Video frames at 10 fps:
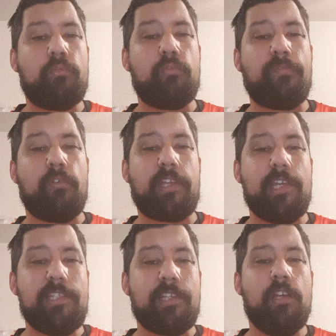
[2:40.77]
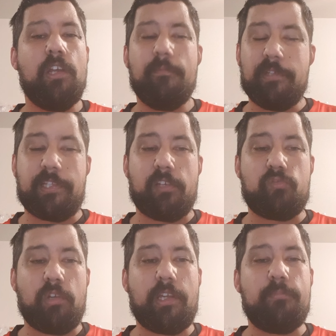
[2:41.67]
de Hayes, mais c'est un
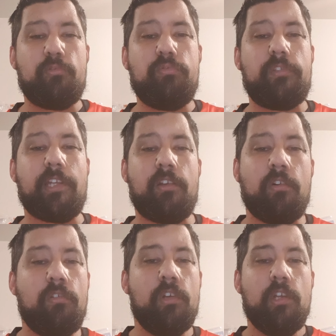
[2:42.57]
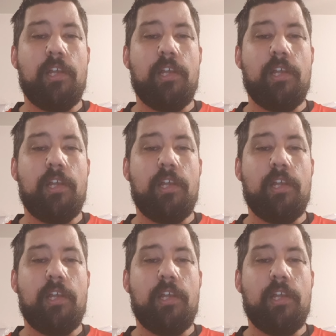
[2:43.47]
joueur qui a beaucoup de talent.